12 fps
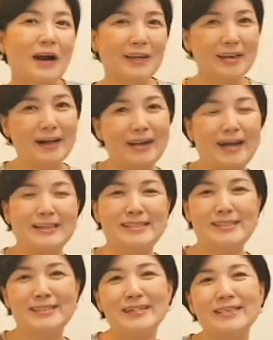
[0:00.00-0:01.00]
아이랑
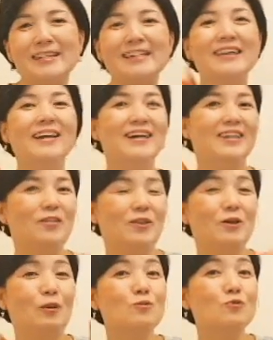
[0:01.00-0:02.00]
같이
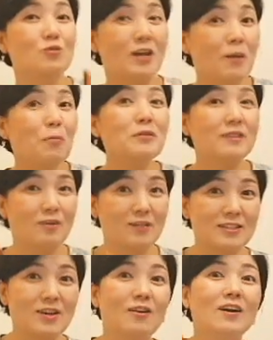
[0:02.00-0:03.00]
이렇게 연주를 해보는
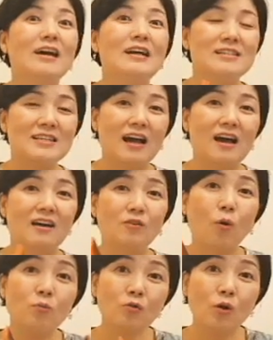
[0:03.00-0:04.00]
거죠. 자,
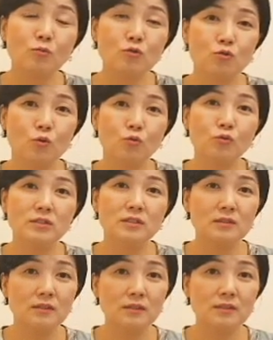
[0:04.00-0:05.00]
너무너무
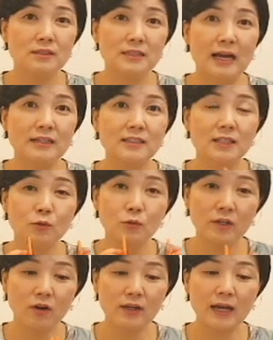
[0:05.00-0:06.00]
좋은 그 자극이고
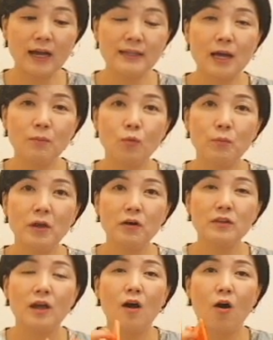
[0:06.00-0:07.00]
이렇게 하다
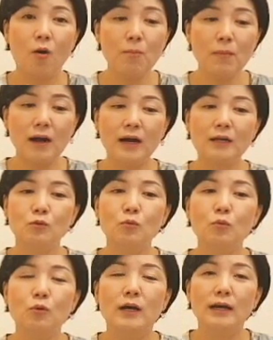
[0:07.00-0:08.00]
보면 엄마가
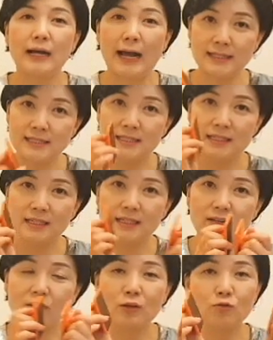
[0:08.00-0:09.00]
또 같이
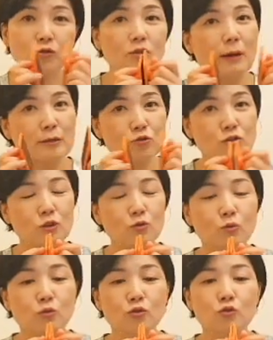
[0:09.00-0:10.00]
이렇게 눈을 마주치고
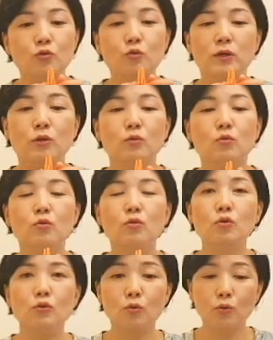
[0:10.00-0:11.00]
놀 수도
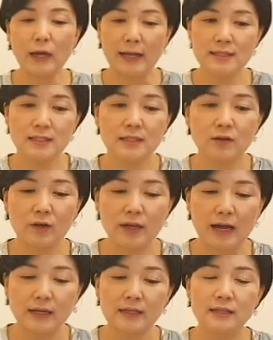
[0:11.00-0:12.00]
있고 또 같이 이렇게
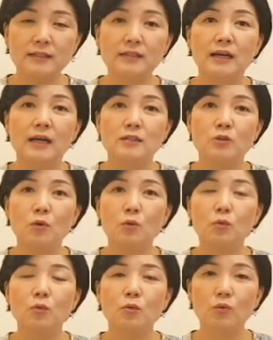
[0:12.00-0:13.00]
악기를
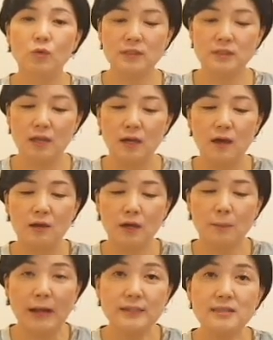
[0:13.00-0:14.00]
서로 이제 이렇게
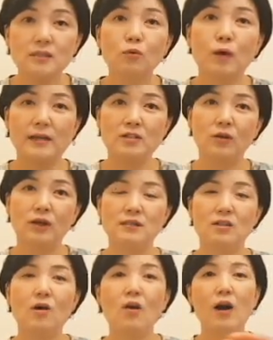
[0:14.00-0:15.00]
만지는
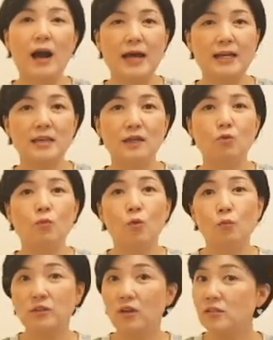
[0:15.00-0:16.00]
과정에서 아이의 또
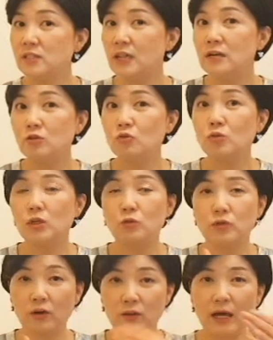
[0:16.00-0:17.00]
몸을 터치할 수도
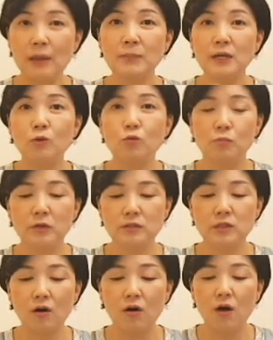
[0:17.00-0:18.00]
있고 이렇게 함께
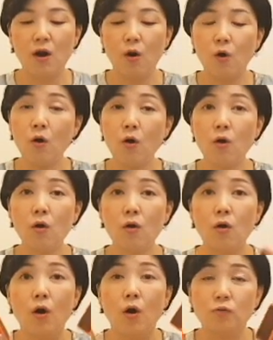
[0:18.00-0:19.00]
놀면서
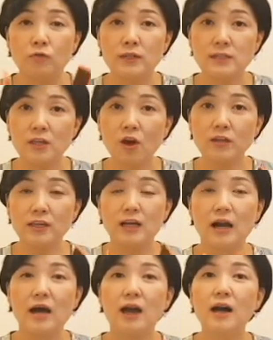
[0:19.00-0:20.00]
어, 우리
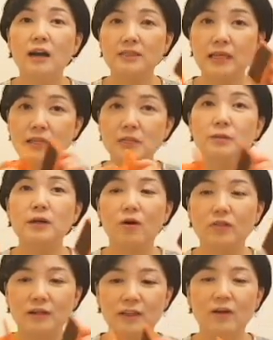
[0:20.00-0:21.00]
승현이가
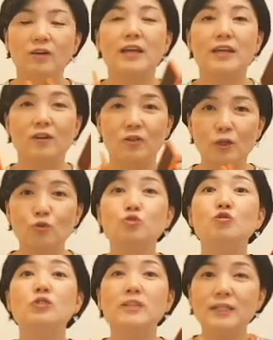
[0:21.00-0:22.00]
샌드블럭을 이렇게 이렇게
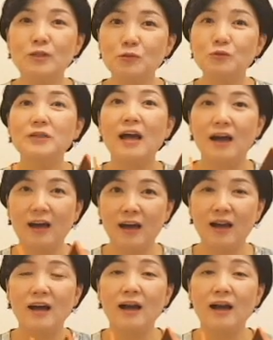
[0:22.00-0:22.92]
두드리는구나.